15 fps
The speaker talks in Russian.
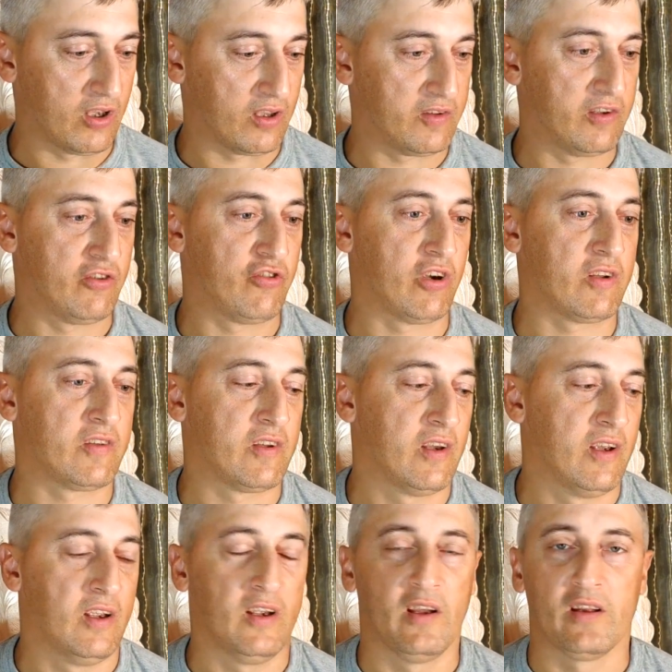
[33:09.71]
Я
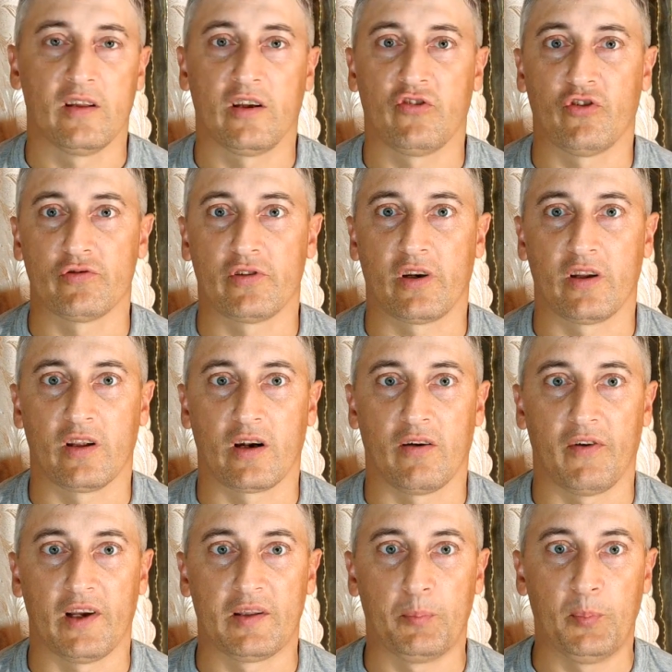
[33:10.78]
сейчас начал
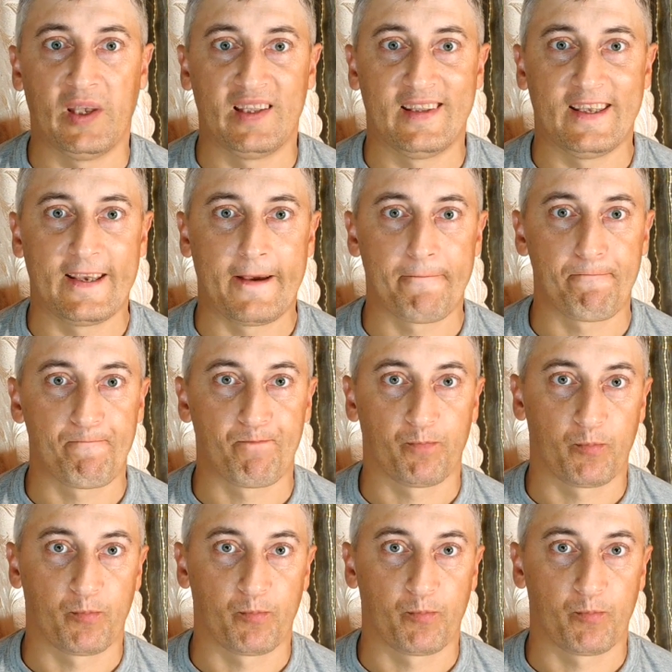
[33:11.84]
тренировать пение,